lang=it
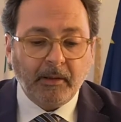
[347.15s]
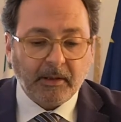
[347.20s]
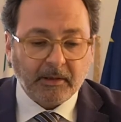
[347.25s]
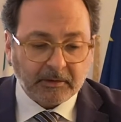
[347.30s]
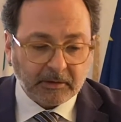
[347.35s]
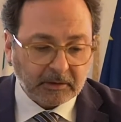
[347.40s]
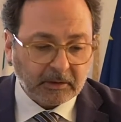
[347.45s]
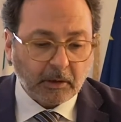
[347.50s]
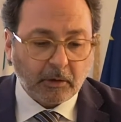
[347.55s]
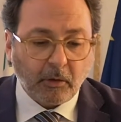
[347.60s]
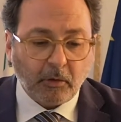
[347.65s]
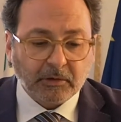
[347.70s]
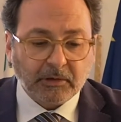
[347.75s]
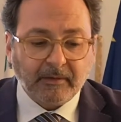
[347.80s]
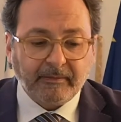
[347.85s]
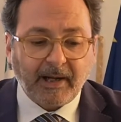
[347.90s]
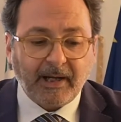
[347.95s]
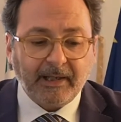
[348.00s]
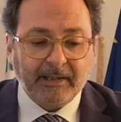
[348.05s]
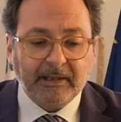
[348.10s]
La stessa
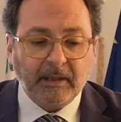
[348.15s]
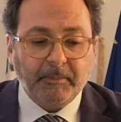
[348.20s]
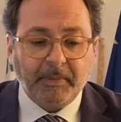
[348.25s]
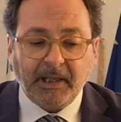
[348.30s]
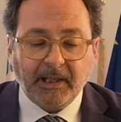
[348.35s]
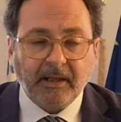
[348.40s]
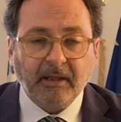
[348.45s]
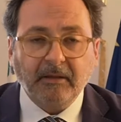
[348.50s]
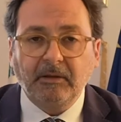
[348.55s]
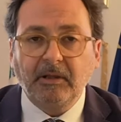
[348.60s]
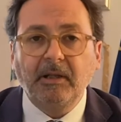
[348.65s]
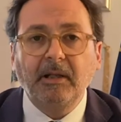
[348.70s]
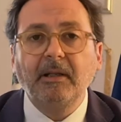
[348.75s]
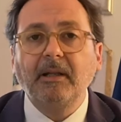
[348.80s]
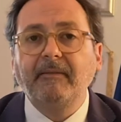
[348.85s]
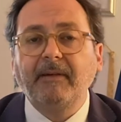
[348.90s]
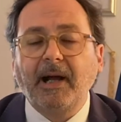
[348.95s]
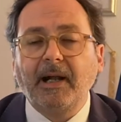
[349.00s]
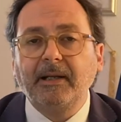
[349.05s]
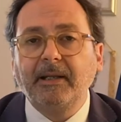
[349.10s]
cosa vale anche per i cantieri
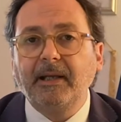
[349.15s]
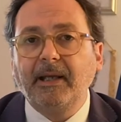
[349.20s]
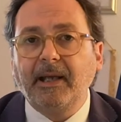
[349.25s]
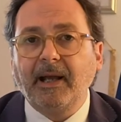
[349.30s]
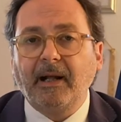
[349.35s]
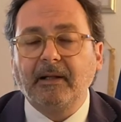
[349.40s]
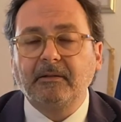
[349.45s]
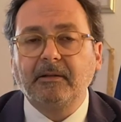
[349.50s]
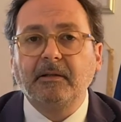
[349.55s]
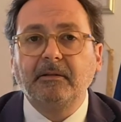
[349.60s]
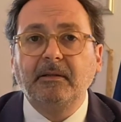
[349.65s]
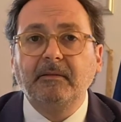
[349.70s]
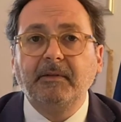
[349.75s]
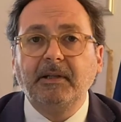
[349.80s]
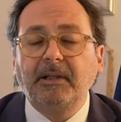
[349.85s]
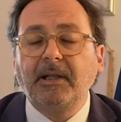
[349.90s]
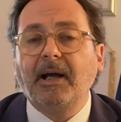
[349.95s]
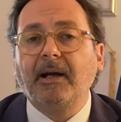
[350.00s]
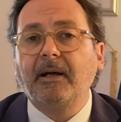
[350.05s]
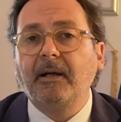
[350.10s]
navali e altre
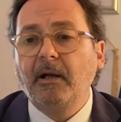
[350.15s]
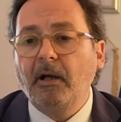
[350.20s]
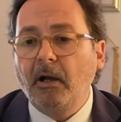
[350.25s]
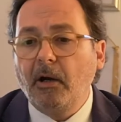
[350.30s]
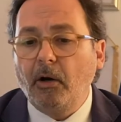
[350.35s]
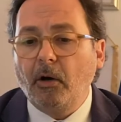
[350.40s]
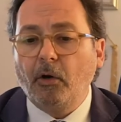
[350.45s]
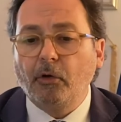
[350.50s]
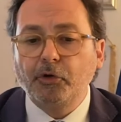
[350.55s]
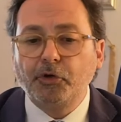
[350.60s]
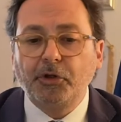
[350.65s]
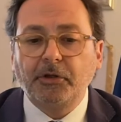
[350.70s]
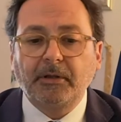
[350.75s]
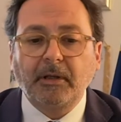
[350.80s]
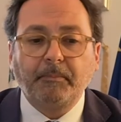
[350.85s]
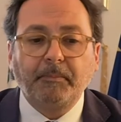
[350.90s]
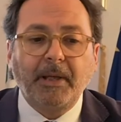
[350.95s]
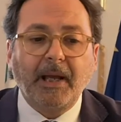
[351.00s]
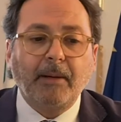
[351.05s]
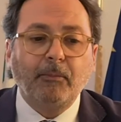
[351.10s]
attività. Oggi
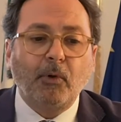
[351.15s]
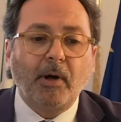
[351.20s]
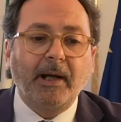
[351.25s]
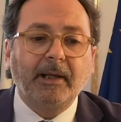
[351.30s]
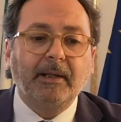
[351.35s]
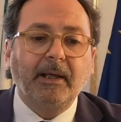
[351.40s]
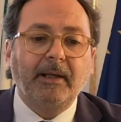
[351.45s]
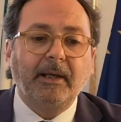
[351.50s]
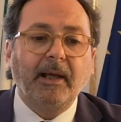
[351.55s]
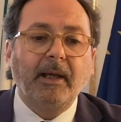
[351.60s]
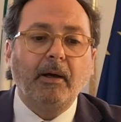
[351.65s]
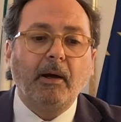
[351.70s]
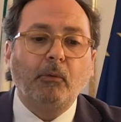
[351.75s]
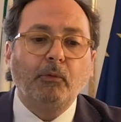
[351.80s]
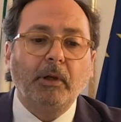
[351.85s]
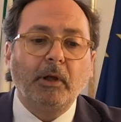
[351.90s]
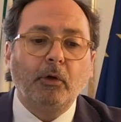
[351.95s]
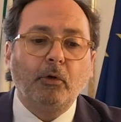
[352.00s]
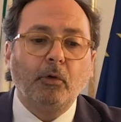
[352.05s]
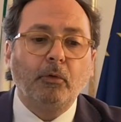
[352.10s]
sappiamo anche che
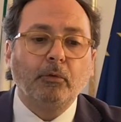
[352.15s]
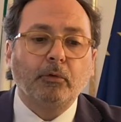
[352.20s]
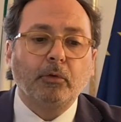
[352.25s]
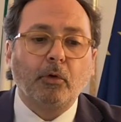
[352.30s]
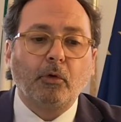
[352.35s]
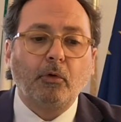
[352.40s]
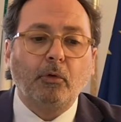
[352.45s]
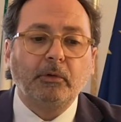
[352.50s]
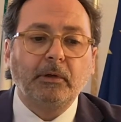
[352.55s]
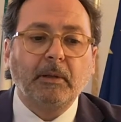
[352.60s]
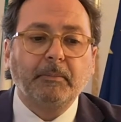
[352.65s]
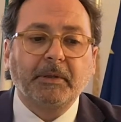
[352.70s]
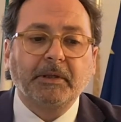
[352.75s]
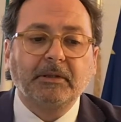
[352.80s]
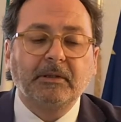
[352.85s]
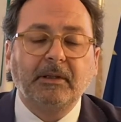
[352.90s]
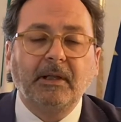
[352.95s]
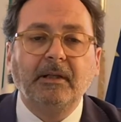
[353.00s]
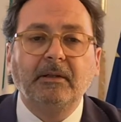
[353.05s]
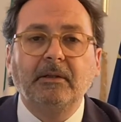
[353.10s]
un incontro con il
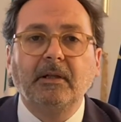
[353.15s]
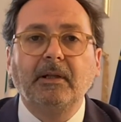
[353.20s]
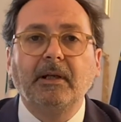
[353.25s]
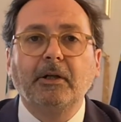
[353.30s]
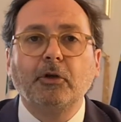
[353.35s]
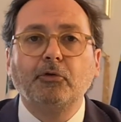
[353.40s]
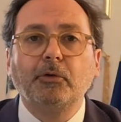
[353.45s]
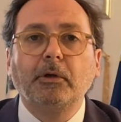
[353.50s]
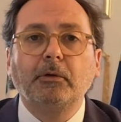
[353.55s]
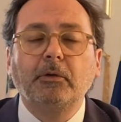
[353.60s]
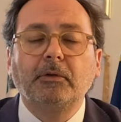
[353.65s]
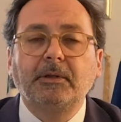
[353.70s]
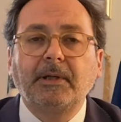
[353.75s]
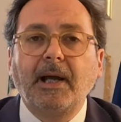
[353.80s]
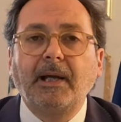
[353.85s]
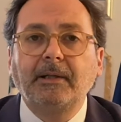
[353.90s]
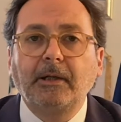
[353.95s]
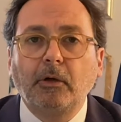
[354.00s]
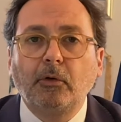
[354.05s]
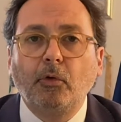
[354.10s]
Presidente della Regione
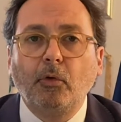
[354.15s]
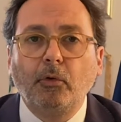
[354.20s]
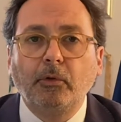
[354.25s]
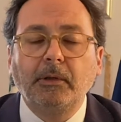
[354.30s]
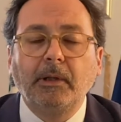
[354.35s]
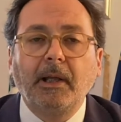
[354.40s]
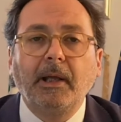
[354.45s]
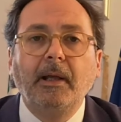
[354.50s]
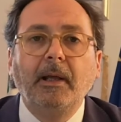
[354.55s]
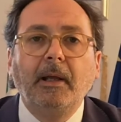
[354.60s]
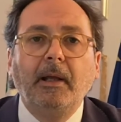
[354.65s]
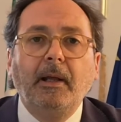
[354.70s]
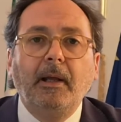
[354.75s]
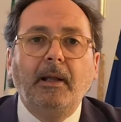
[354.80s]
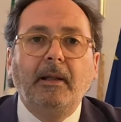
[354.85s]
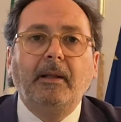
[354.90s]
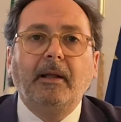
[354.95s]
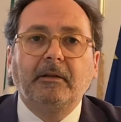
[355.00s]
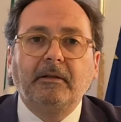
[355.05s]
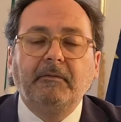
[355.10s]
Toscana con
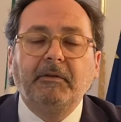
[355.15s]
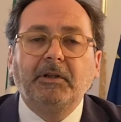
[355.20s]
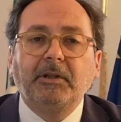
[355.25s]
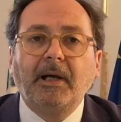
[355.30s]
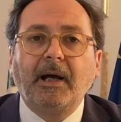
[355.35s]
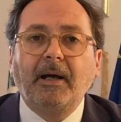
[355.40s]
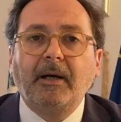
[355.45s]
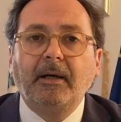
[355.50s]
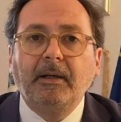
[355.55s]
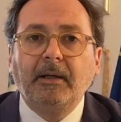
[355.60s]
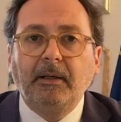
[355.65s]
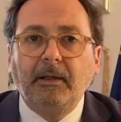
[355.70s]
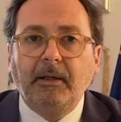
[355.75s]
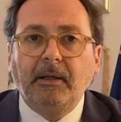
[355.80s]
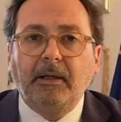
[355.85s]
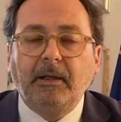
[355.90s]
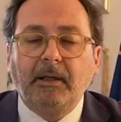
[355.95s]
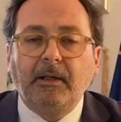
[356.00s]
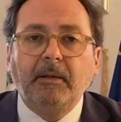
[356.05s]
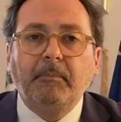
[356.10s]
le attività
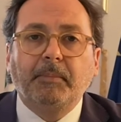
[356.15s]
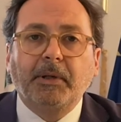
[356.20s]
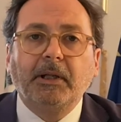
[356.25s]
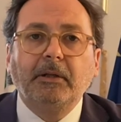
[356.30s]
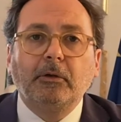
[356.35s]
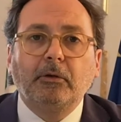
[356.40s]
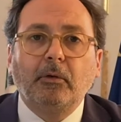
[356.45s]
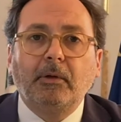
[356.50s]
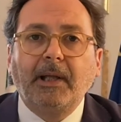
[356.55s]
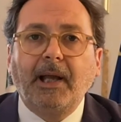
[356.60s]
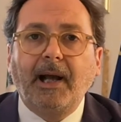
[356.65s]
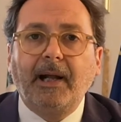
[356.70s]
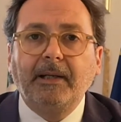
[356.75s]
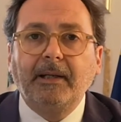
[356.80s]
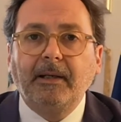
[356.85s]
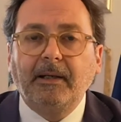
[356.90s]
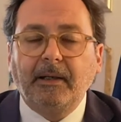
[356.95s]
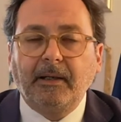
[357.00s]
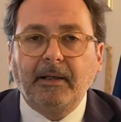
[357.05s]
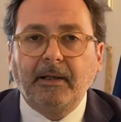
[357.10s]
eh,
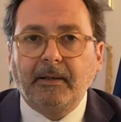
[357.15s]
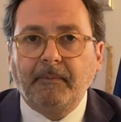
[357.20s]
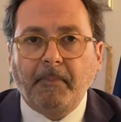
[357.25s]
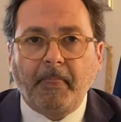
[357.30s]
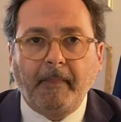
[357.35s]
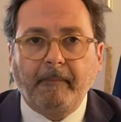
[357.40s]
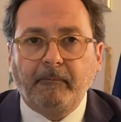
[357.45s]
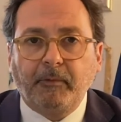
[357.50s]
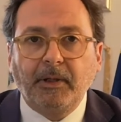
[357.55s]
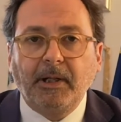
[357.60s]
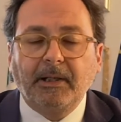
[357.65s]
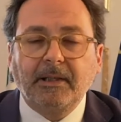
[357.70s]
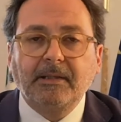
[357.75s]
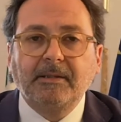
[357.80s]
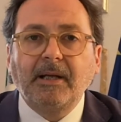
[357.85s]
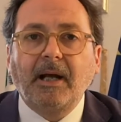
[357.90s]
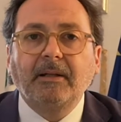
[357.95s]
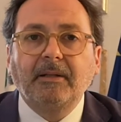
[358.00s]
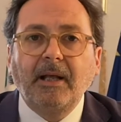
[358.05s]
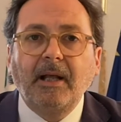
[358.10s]
imprenditoriali eh,
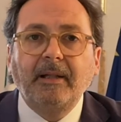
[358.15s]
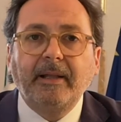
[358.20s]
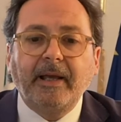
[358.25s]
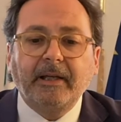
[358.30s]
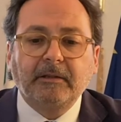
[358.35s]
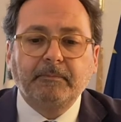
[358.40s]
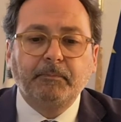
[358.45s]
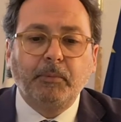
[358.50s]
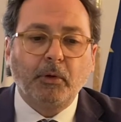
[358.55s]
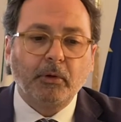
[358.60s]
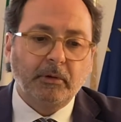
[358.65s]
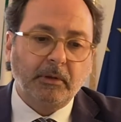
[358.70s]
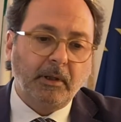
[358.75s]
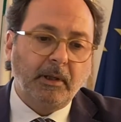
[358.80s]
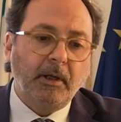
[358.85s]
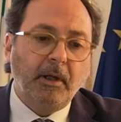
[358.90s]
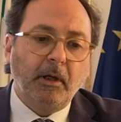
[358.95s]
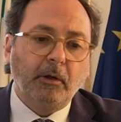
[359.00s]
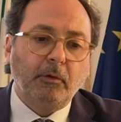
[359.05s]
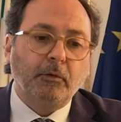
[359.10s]
finalizzate
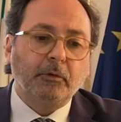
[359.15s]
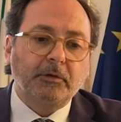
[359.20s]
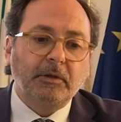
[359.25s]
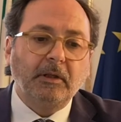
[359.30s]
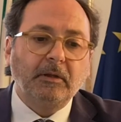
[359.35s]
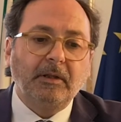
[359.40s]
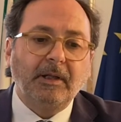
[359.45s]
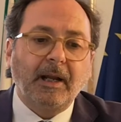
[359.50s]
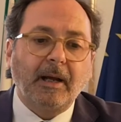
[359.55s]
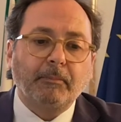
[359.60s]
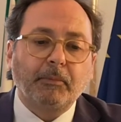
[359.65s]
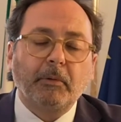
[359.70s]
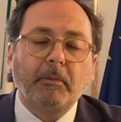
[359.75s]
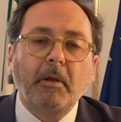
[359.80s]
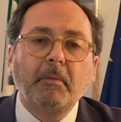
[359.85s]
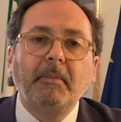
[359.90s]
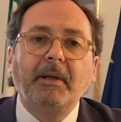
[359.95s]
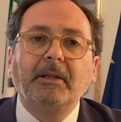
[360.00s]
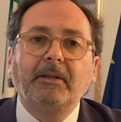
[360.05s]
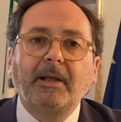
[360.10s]
all'export consentirà
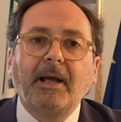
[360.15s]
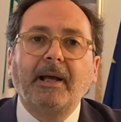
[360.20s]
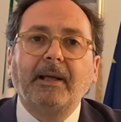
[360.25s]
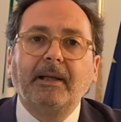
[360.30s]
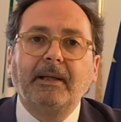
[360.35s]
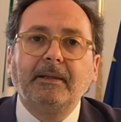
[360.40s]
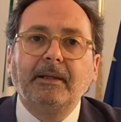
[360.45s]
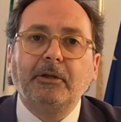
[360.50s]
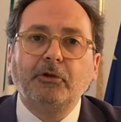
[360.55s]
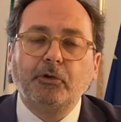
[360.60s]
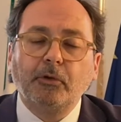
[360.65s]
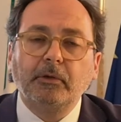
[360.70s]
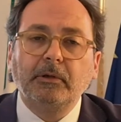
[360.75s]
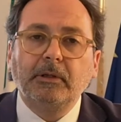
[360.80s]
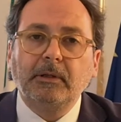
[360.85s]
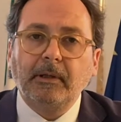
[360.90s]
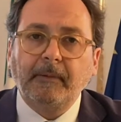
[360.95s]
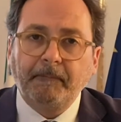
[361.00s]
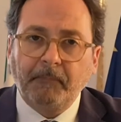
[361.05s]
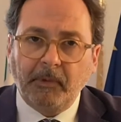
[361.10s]
probabilmente anche nei
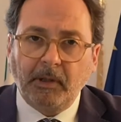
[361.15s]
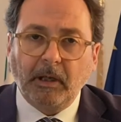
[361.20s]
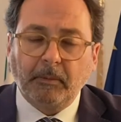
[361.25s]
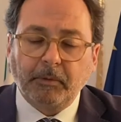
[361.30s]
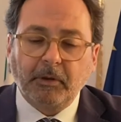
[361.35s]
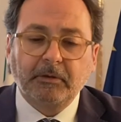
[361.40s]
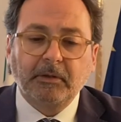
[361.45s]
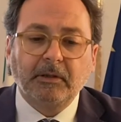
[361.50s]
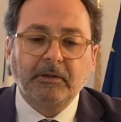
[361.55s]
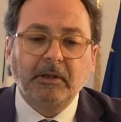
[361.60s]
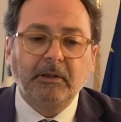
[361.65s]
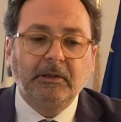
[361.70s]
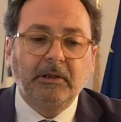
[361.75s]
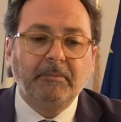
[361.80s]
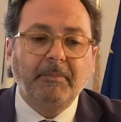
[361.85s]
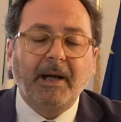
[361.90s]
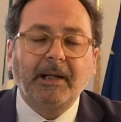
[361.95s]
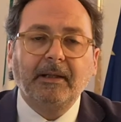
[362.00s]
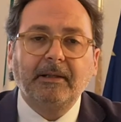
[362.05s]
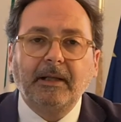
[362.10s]
giorni della prossima
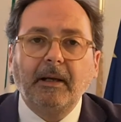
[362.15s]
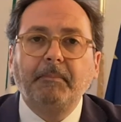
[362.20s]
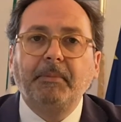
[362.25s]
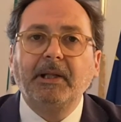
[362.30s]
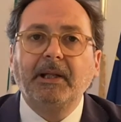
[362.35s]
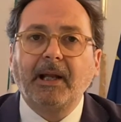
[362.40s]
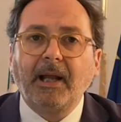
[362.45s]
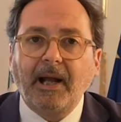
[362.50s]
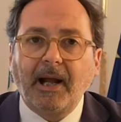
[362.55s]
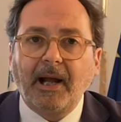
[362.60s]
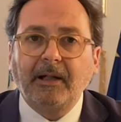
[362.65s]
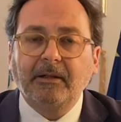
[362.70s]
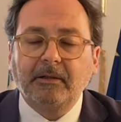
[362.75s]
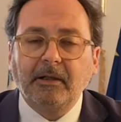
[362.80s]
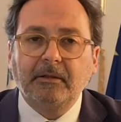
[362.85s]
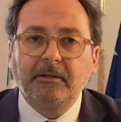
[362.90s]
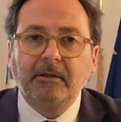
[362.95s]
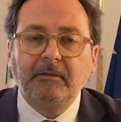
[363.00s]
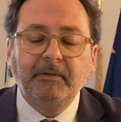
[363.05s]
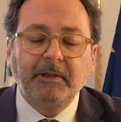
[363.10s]
settimana di aprire
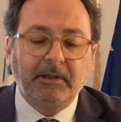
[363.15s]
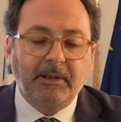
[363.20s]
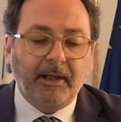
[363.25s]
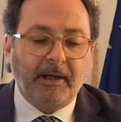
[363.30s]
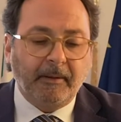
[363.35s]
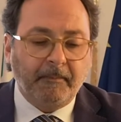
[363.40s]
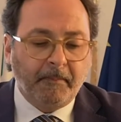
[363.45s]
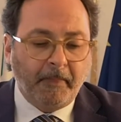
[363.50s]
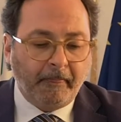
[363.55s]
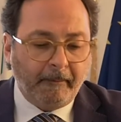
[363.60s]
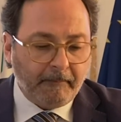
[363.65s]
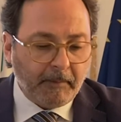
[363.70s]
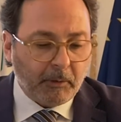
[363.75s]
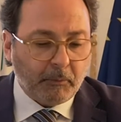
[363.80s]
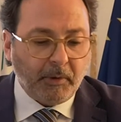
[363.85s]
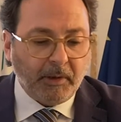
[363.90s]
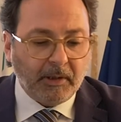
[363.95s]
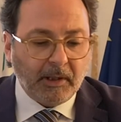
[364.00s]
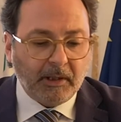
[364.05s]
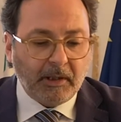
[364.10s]
altre attività e
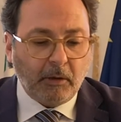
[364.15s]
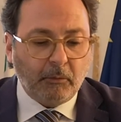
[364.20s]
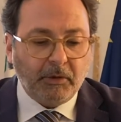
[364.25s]
quindi anche